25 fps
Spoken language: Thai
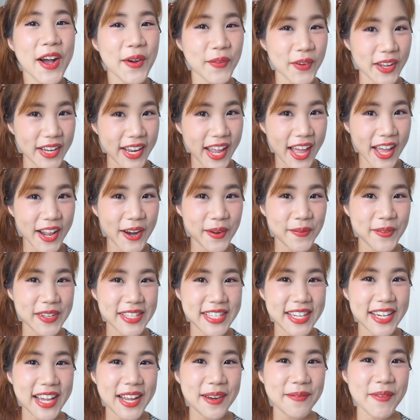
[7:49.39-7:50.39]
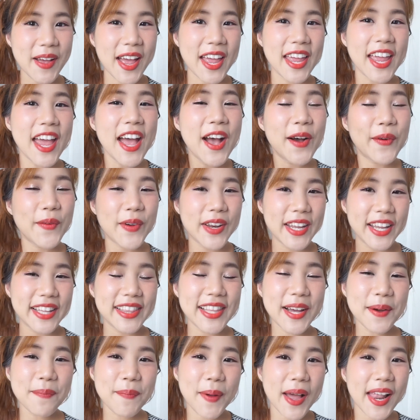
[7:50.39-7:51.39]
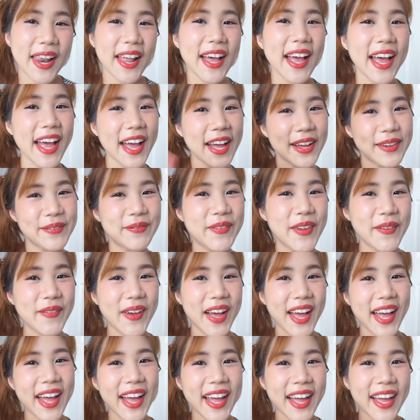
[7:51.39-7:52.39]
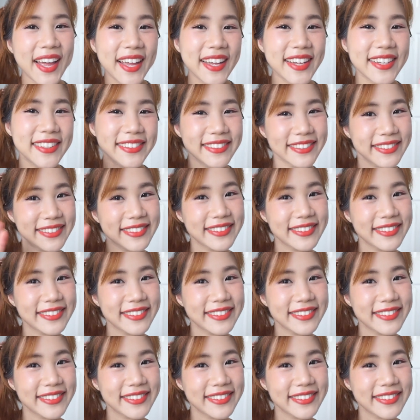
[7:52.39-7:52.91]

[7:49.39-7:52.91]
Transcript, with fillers: วันหน้าเรามาเจอกันใหม่วันนี้เติ้งไปแล้วค่ะบ๊ายบาย